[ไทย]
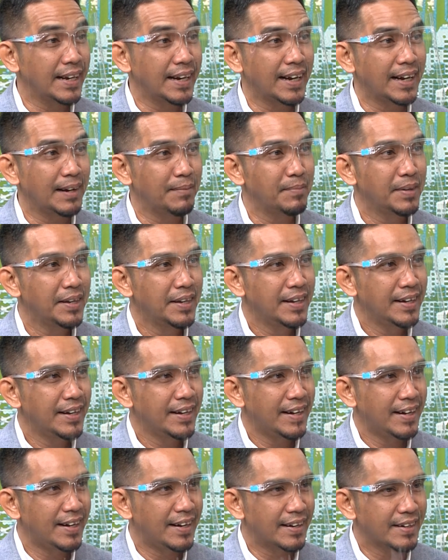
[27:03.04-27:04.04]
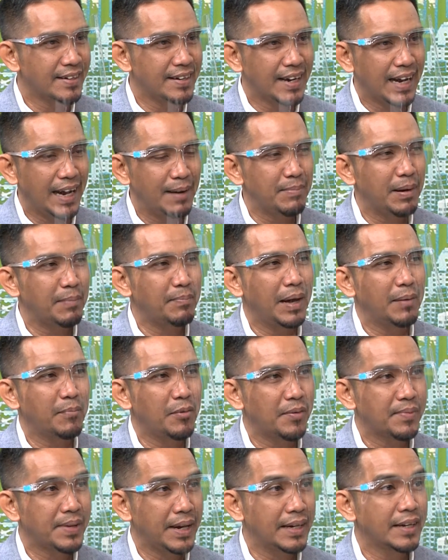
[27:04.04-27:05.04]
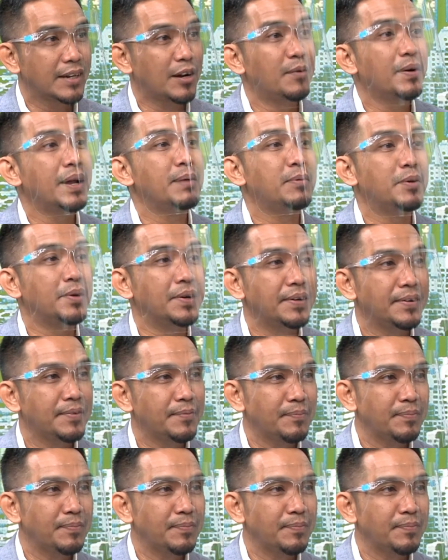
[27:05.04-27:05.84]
ดเนี่ยนะครับเรื่องการปราบปรามคอร์รัปชันเข้าได้ผล